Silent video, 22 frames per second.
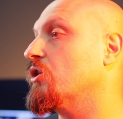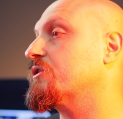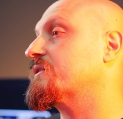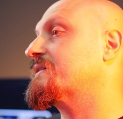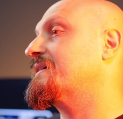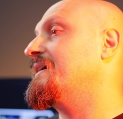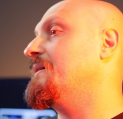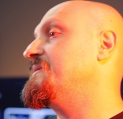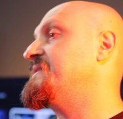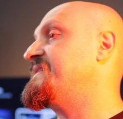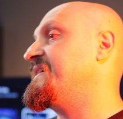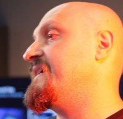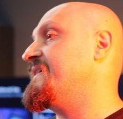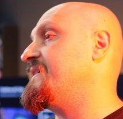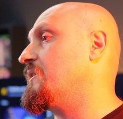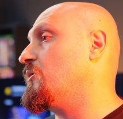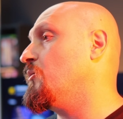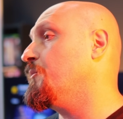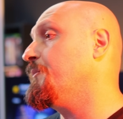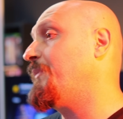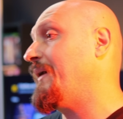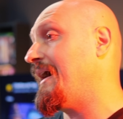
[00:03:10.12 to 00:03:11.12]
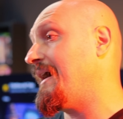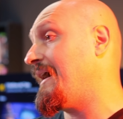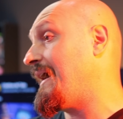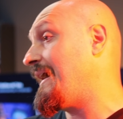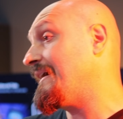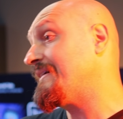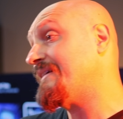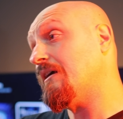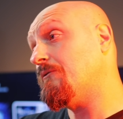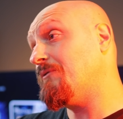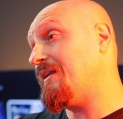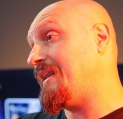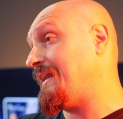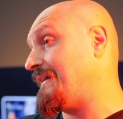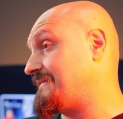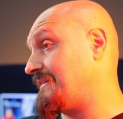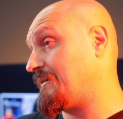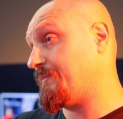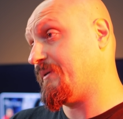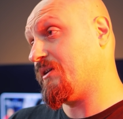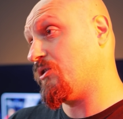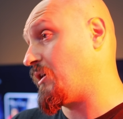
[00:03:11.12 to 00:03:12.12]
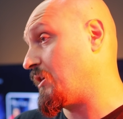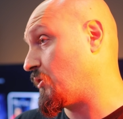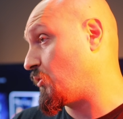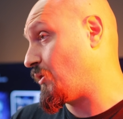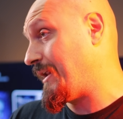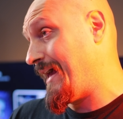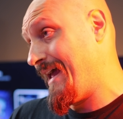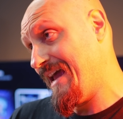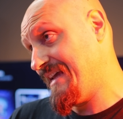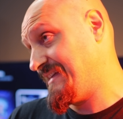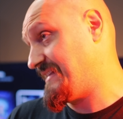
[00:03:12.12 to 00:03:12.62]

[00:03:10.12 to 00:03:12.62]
Porca miseria, compa, anche quell'altra parola con la